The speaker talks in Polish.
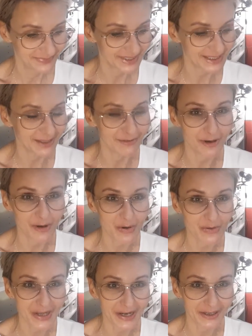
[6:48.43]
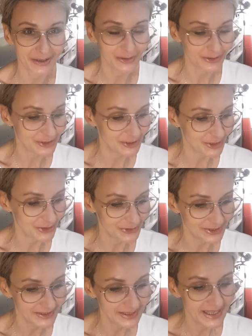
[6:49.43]
zawołał nagle
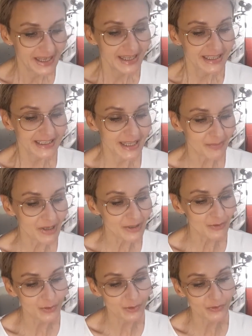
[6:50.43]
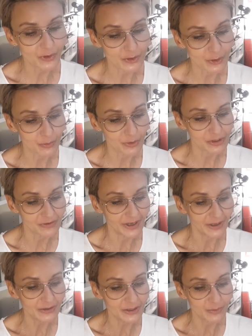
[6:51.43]
olśniony. Zamienił słówko z
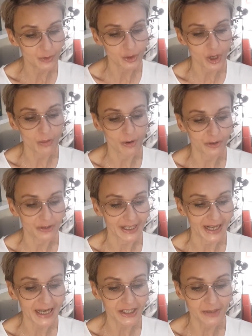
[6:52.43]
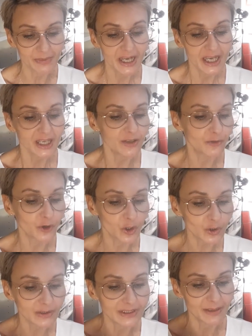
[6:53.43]
odpoczywającym tuż obok tragarzem i
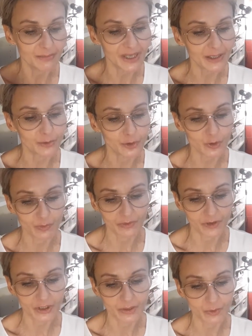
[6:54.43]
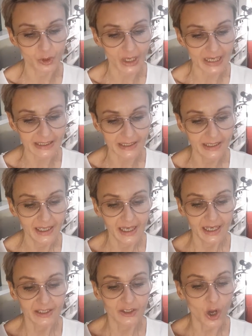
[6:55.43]
wkrótce biegł już z powrotem do kasy
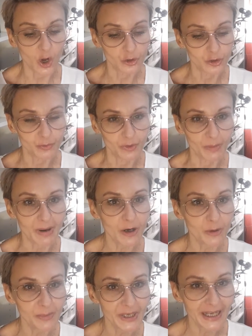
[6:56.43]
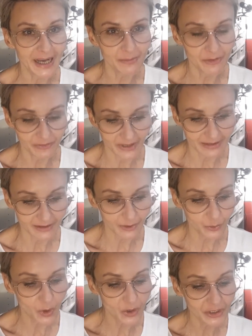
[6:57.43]
z ośmioma kopiejkami w jednej
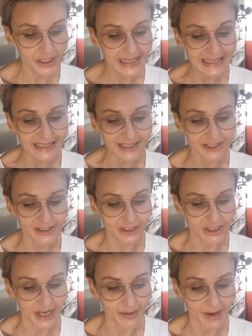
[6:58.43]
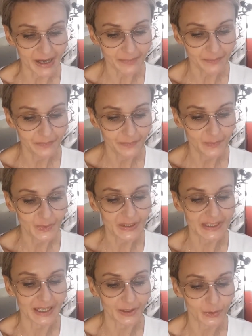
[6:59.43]
dłoni i z trzema,
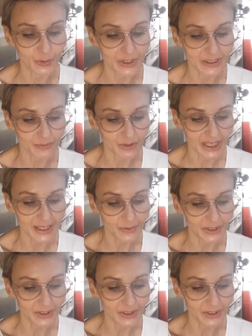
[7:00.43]
za które sprzedał